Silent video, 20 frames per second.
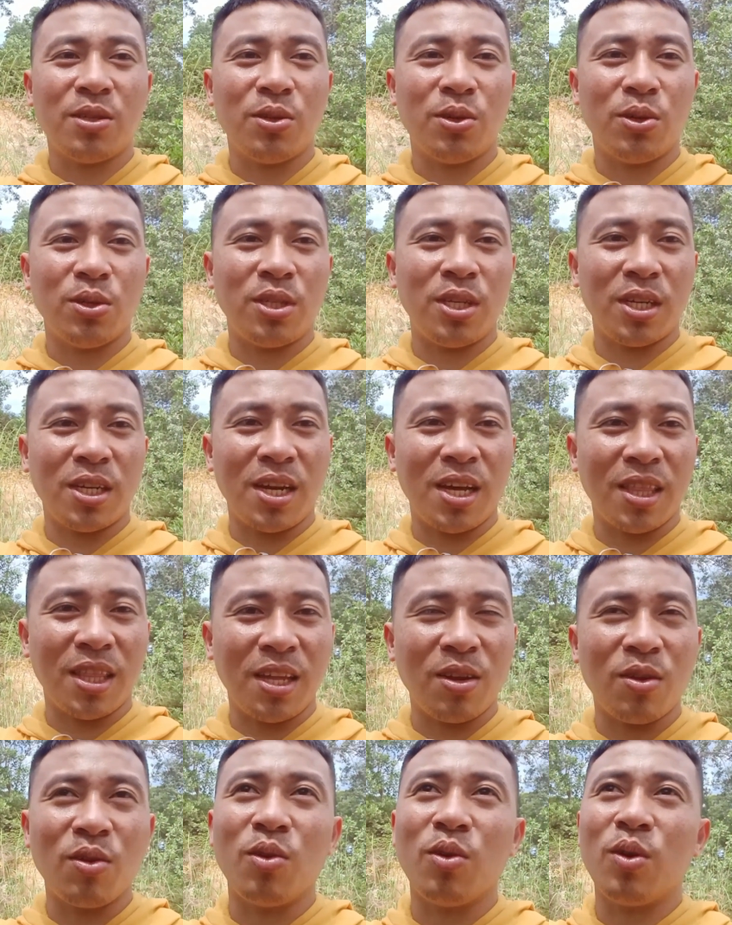So check
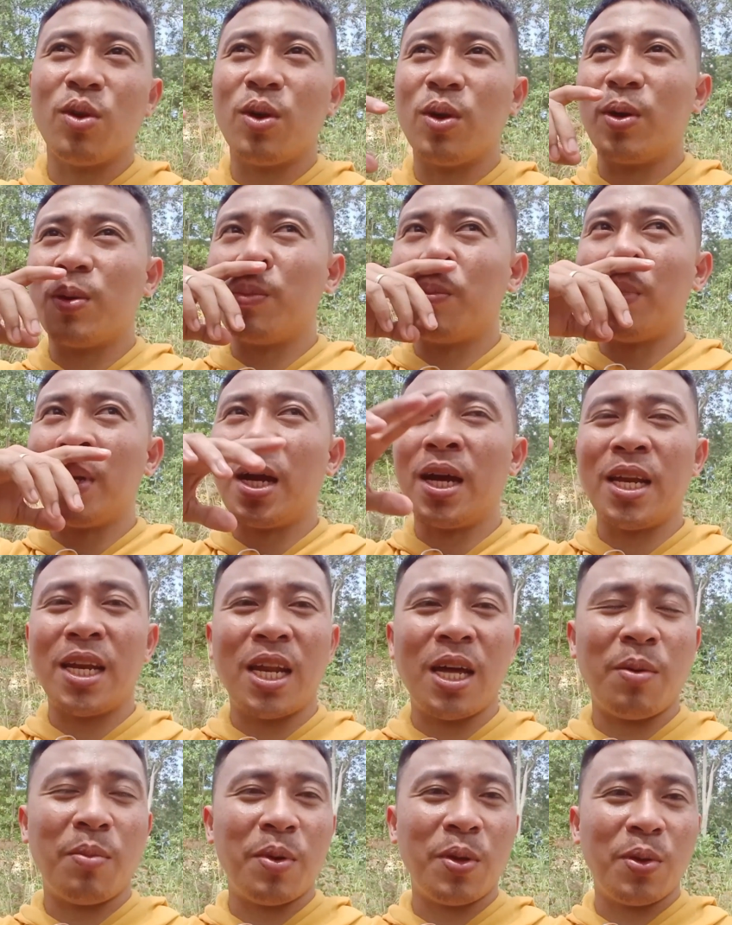natin kung
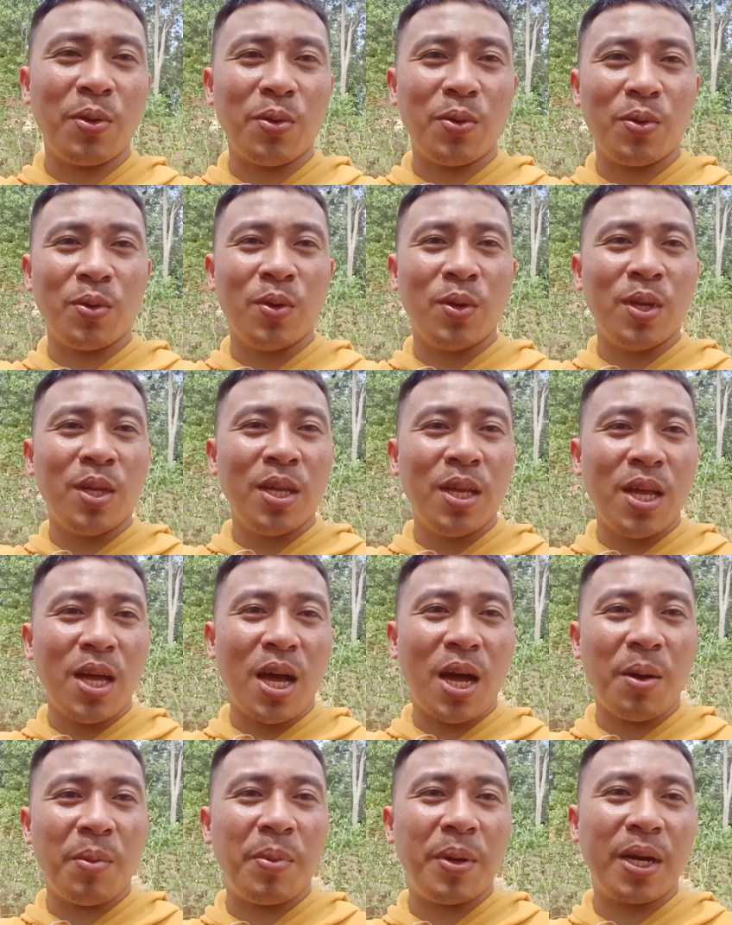maganda ba yung
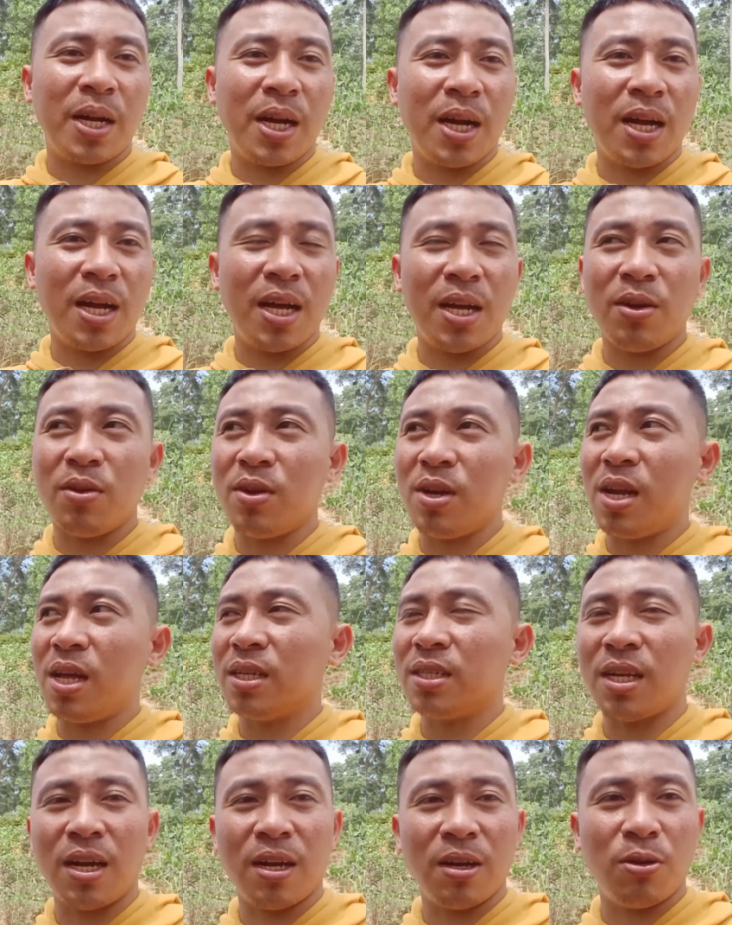uh, pagka ano nila
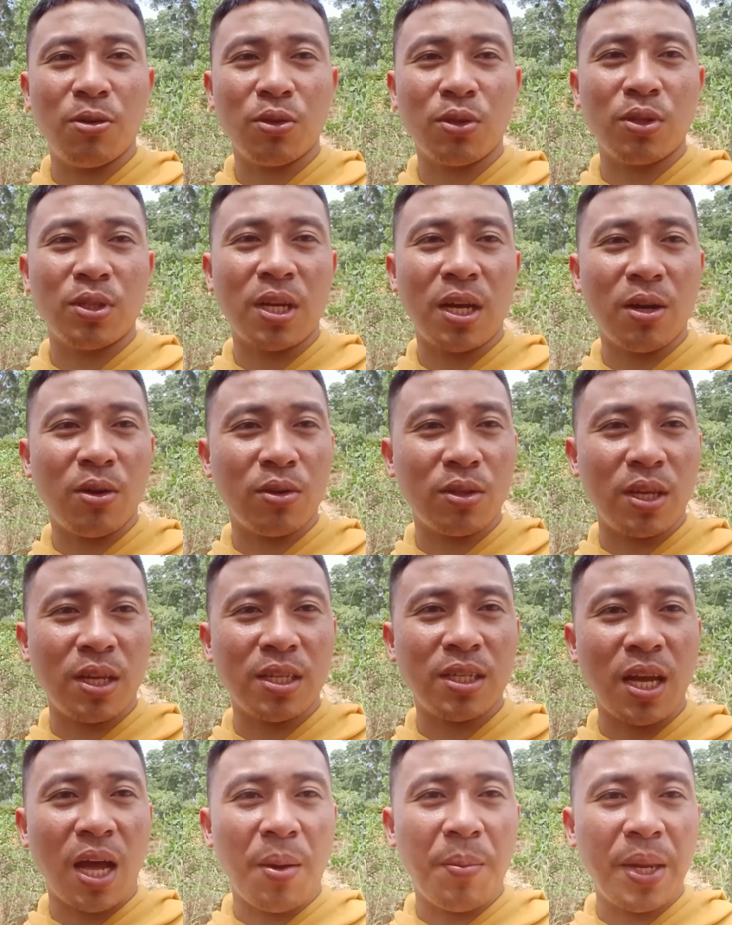sanggot. Sanggot
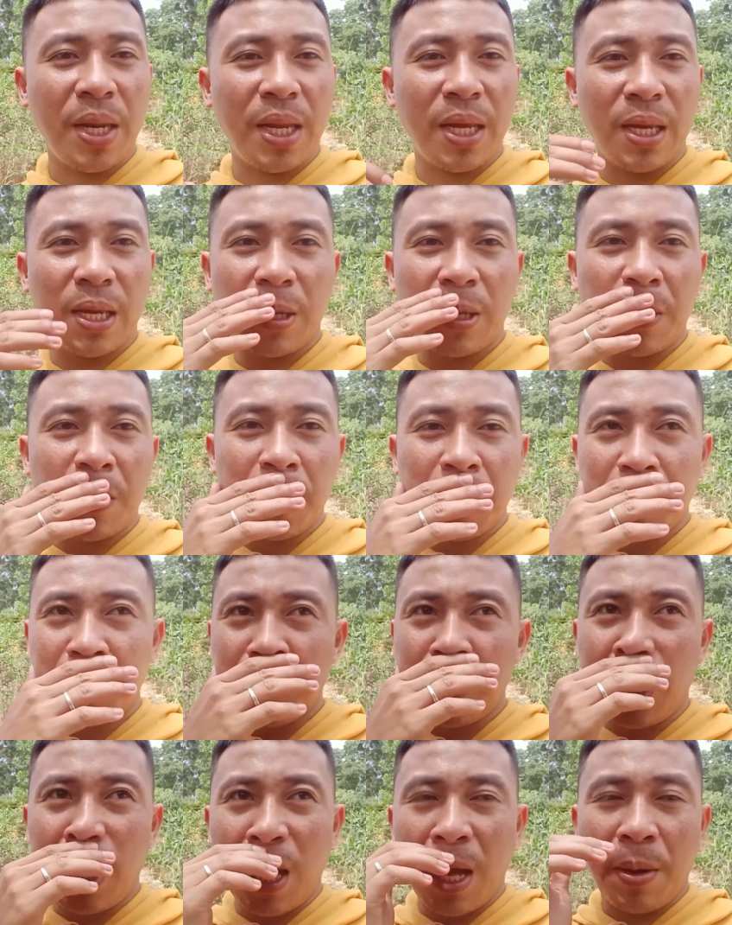yan sa amin eh.
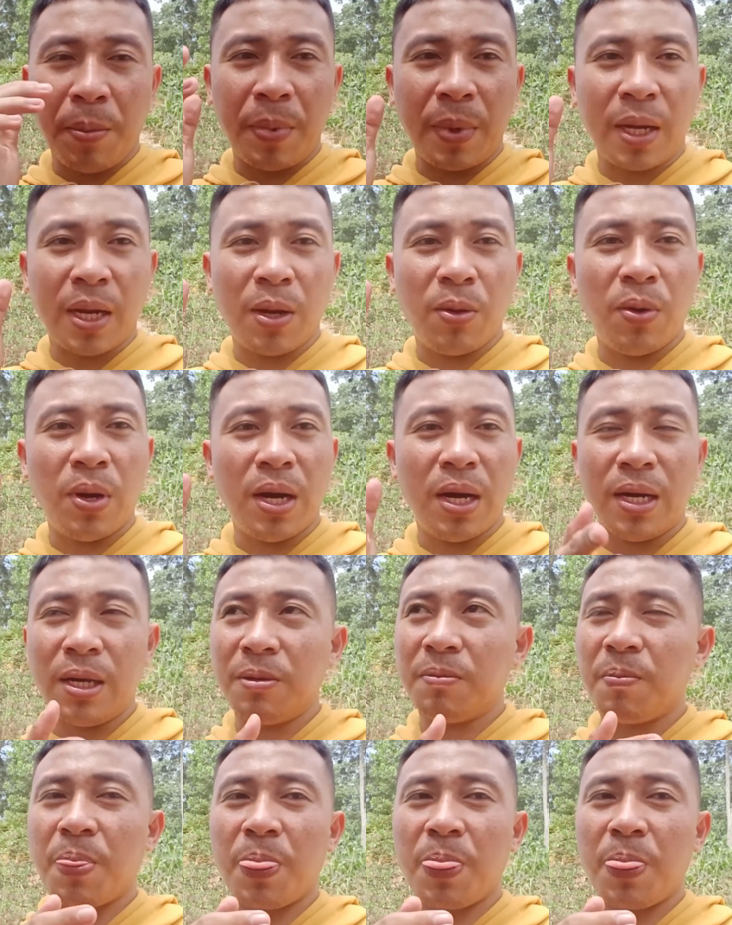Uh, ah, pagkawa.